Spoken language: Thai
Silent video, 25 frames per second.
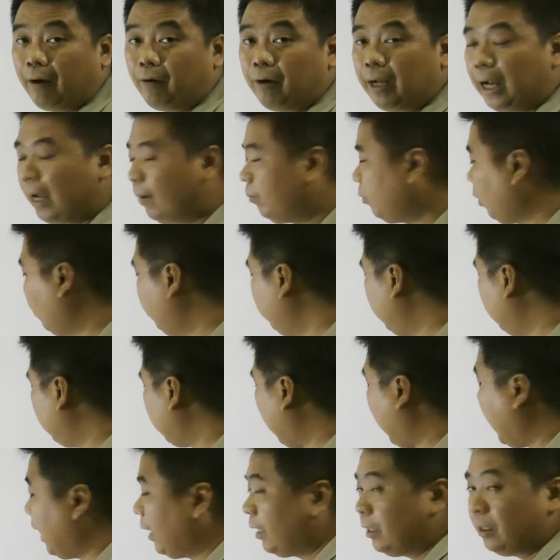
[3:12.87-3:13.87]
วนะครับ ต้องมี
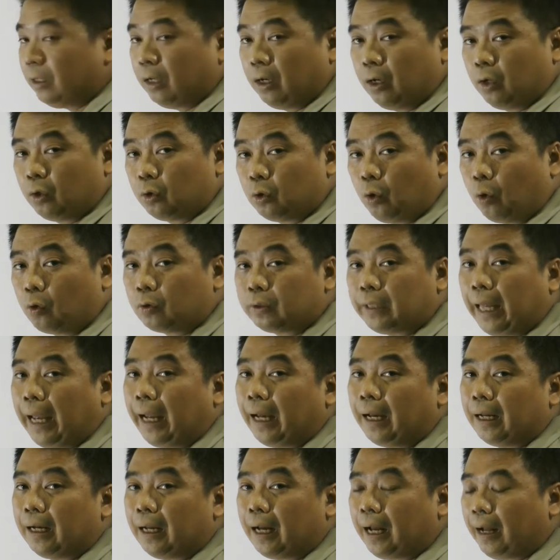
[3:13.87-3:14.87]
การตกแต่
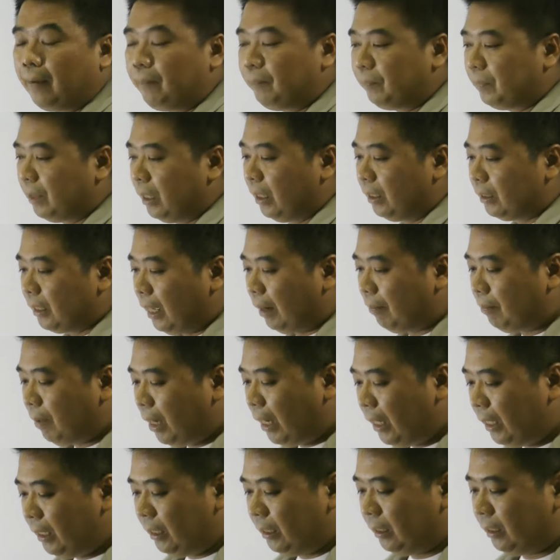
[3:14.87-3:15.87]
งนะครับทำ
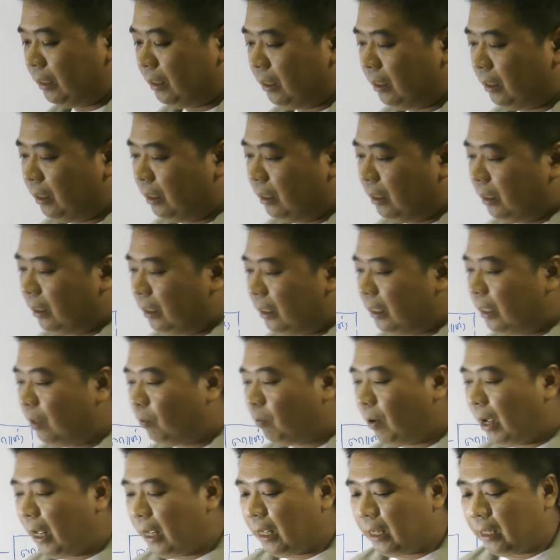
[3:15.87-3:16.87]
ให้เรียก
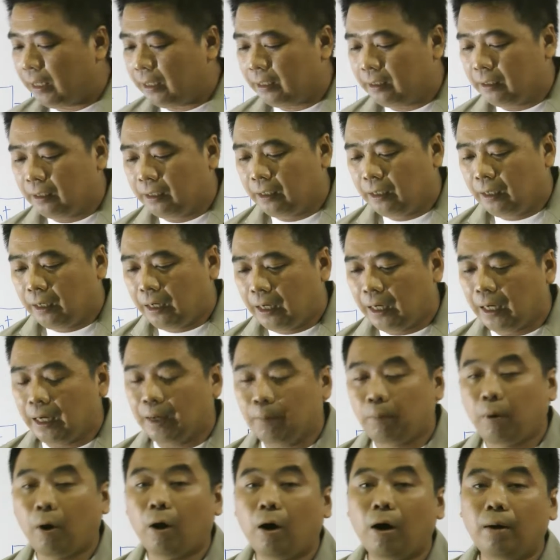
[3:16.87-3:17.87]
ว่า
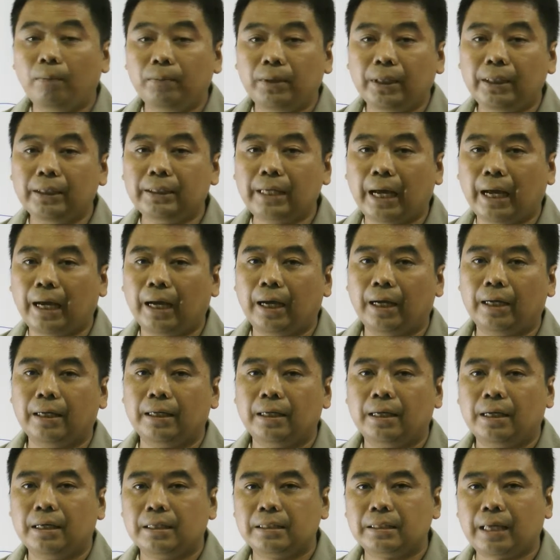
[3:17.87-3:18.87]
พร้อมที่จะ
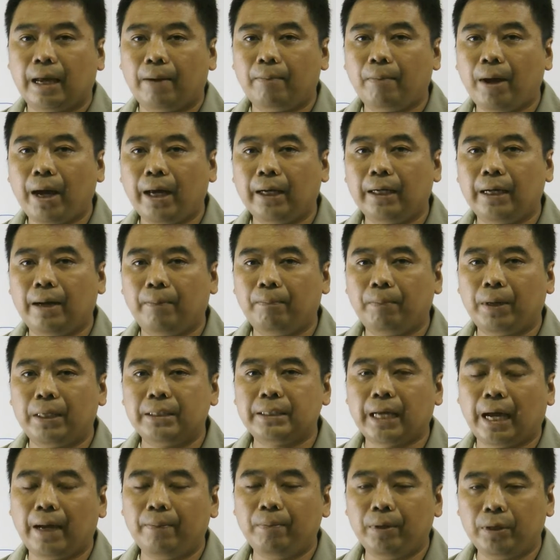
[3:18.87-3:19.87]
สามารถนำไป
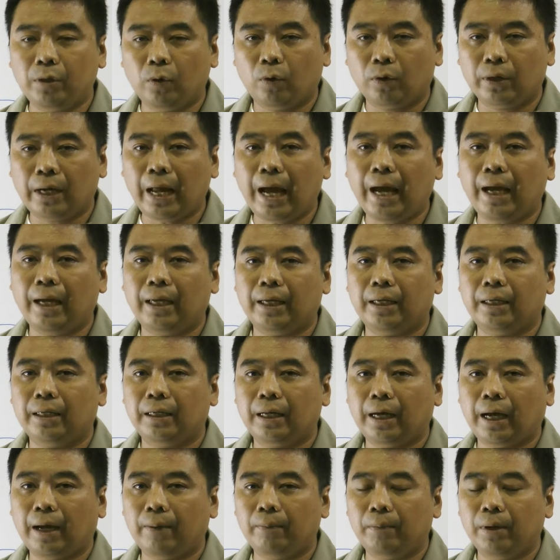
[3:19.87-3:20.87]
ใช้ประโยชน์ได้
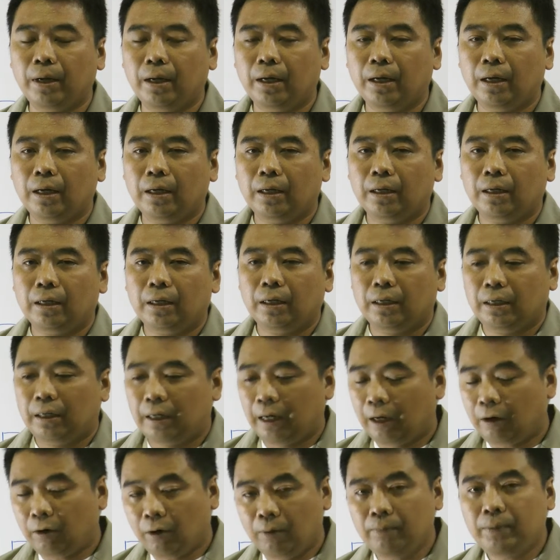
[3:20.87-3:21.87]
นะครับ
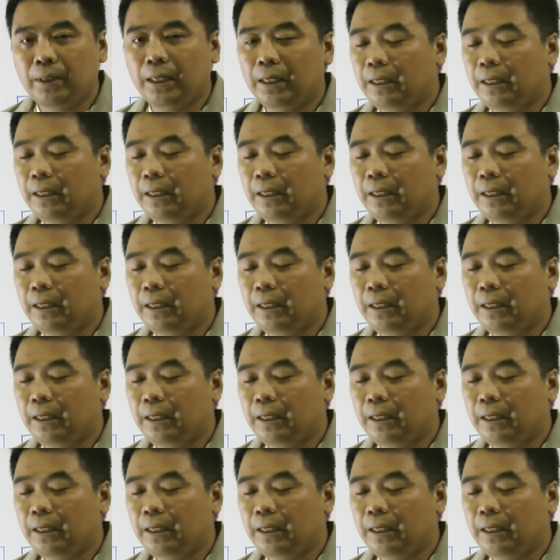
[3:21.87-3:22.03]
แล้วก็มี